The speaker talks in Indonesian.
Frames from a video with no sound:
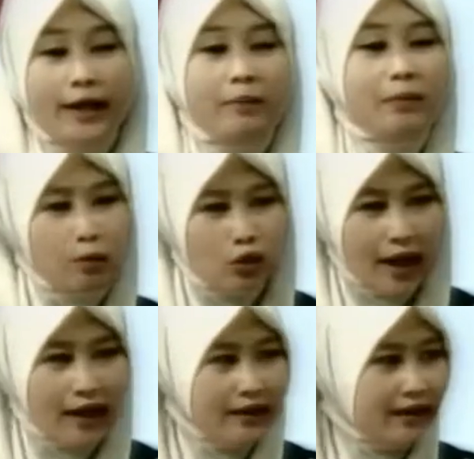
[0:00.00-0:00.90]
ada
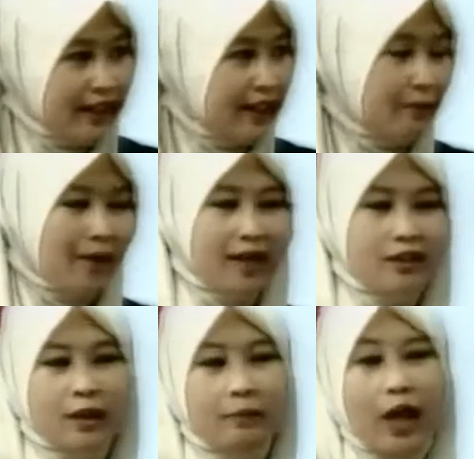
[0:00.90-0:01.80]
berbukalah dengan yang manis
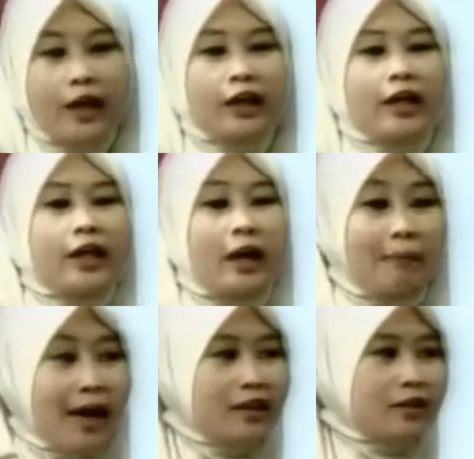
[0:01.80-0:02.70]
tapi akhirnya yang
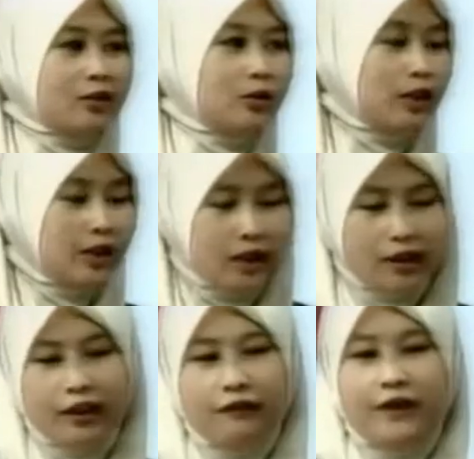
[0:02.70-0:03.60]
manis itu
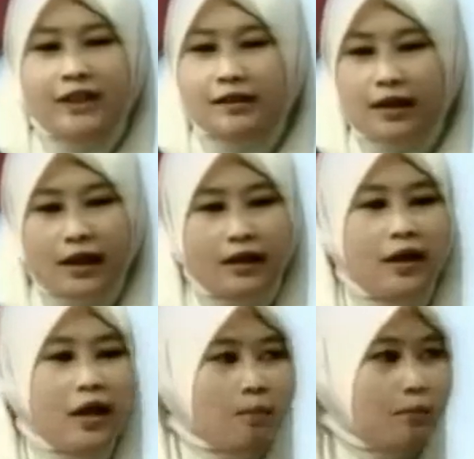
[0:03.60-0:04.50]
didefinisikan
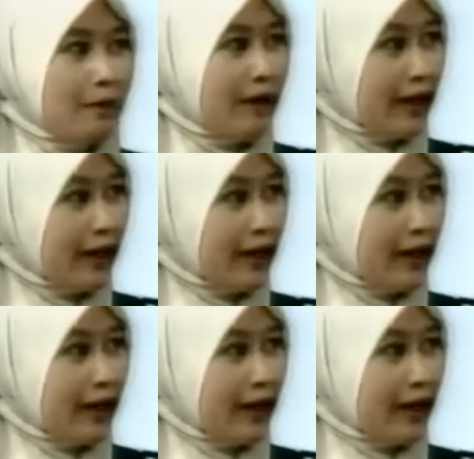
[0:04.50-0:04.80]
berbagai